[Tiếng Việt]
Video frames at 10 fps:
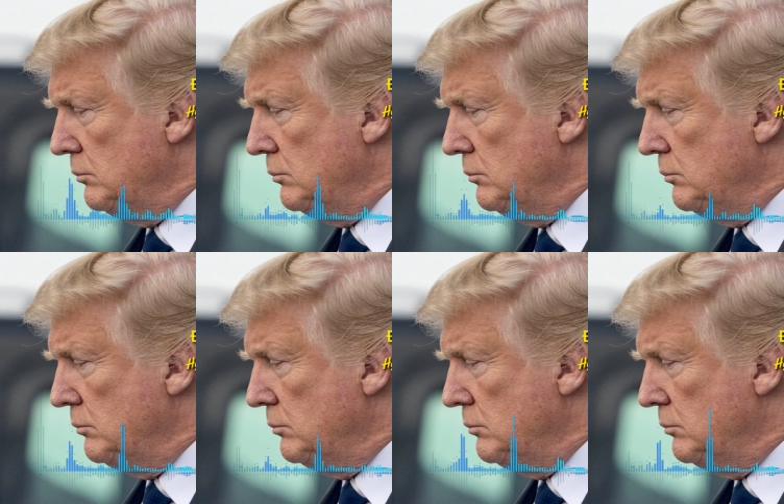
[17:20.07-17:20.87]
à,
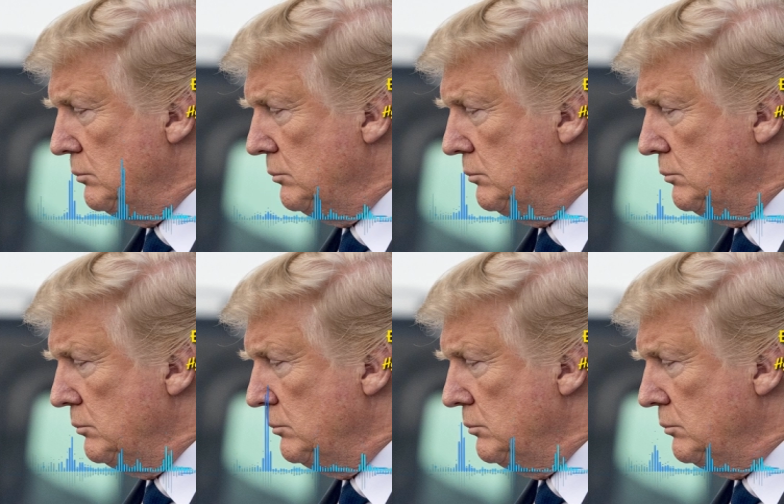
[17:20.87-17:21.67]
khi
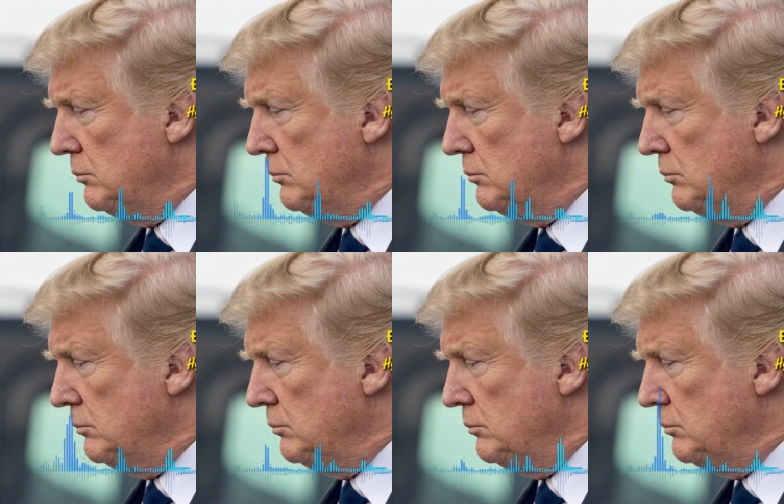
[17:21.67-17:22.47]
mà ông ta
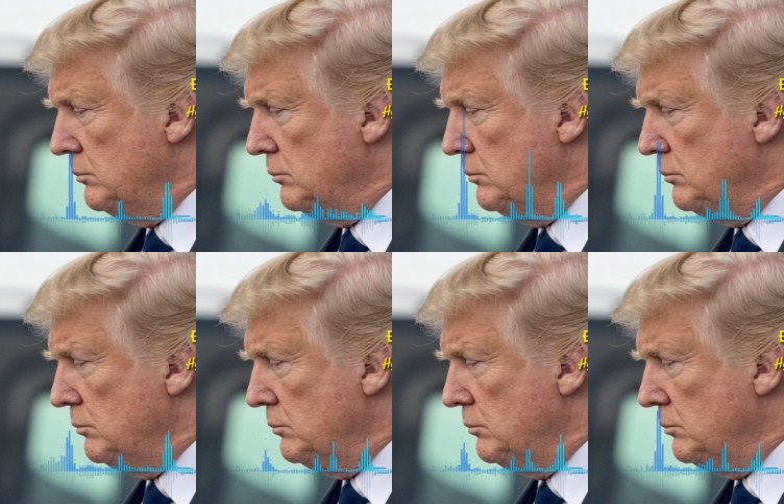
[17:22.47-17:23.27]
đi mà
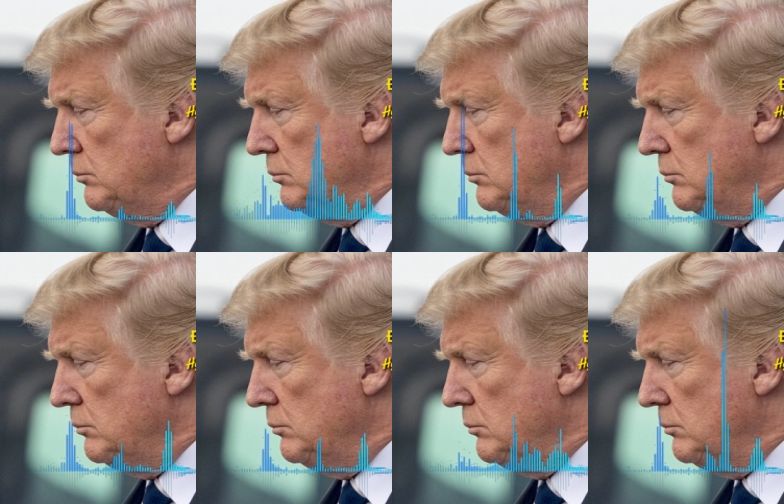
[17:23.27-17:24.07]
ai cũng
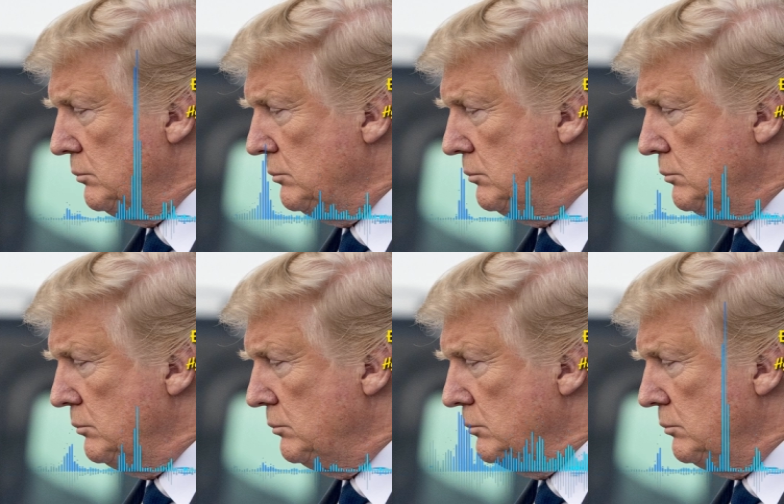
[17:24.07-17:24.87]
biết à, thượng nghị sẽ mà
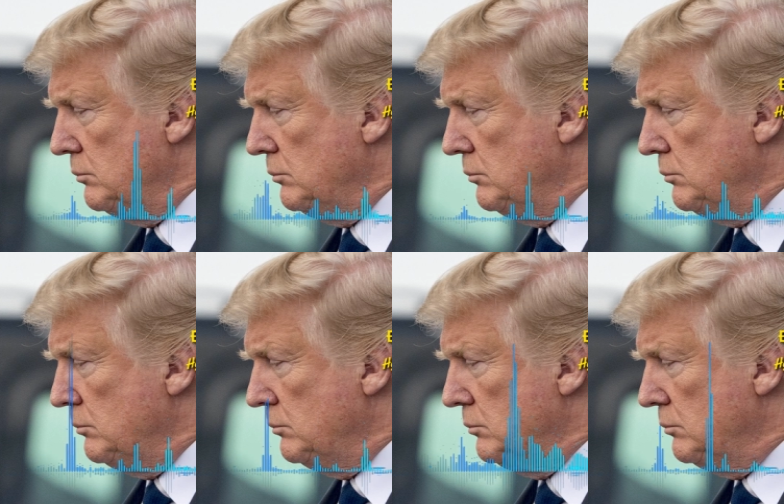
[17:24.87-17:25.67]
cái đại quý mà
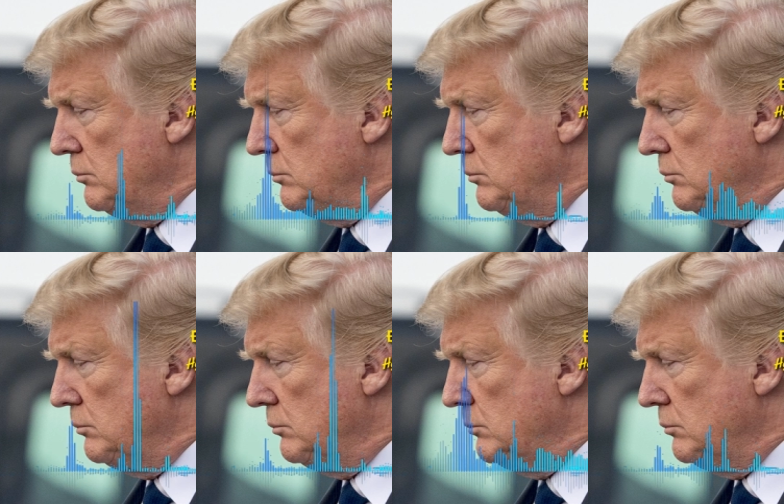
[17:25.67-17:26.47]
Ken cái thời điểm đó
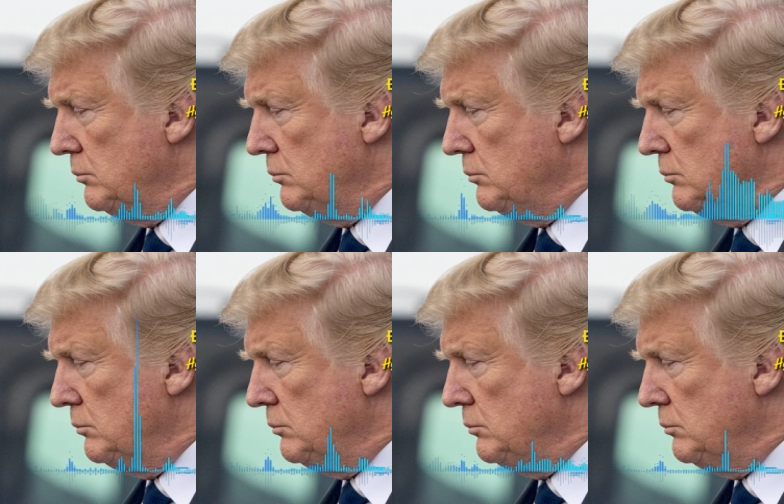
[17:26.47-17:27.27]
thì bị rớt máy
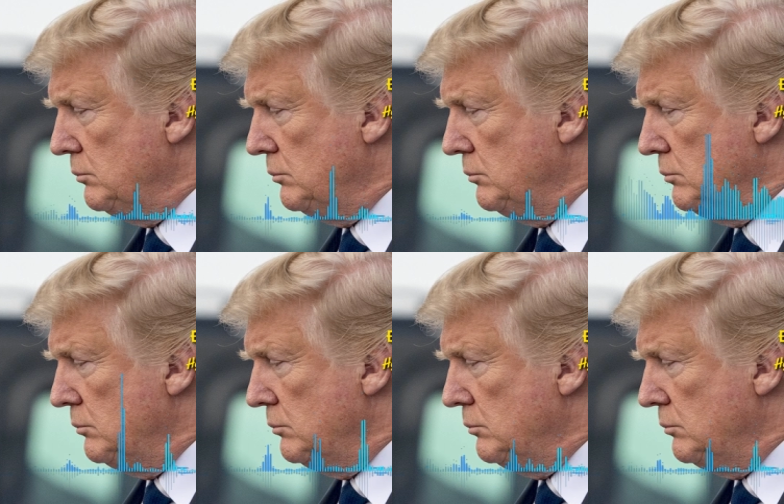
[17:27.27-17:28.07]
bay à,
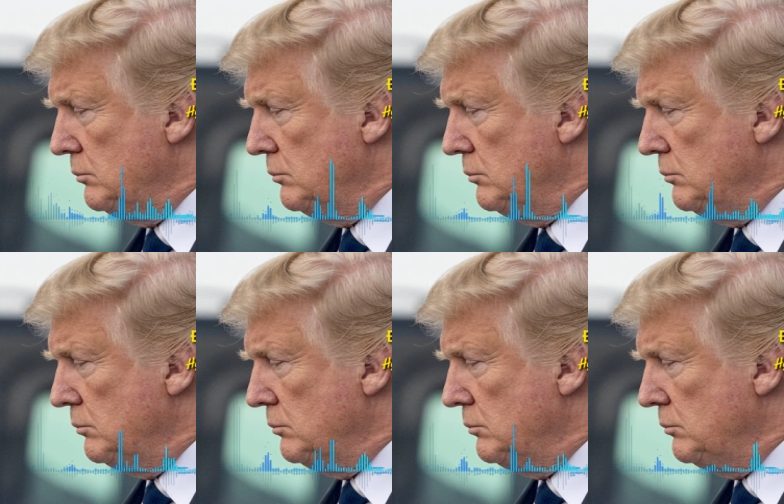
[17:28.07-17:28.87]
và ông ta
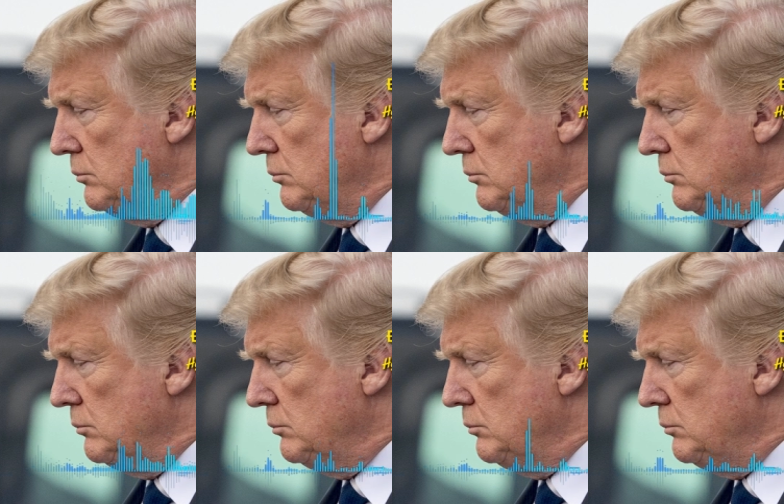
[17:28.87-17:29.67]
giống như là sắp
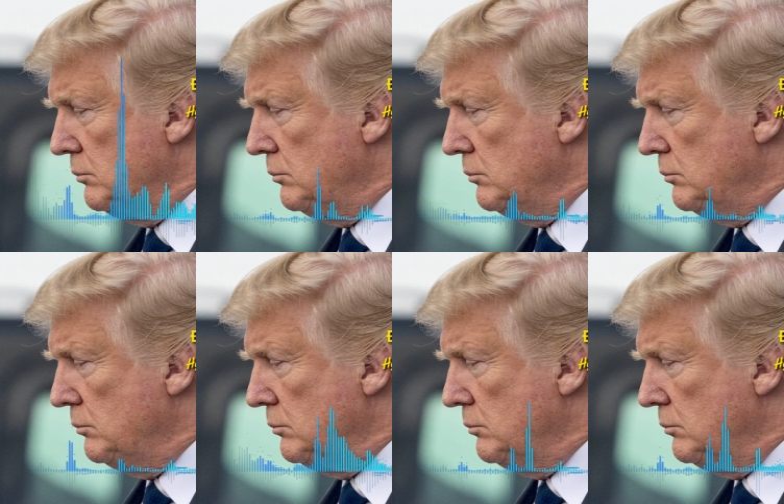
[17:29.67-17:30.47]
chết
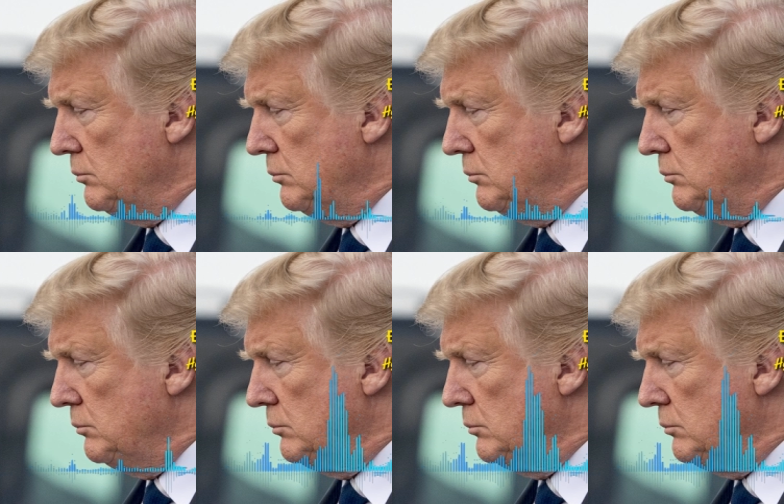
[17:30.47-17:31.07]
à, thì bị bắt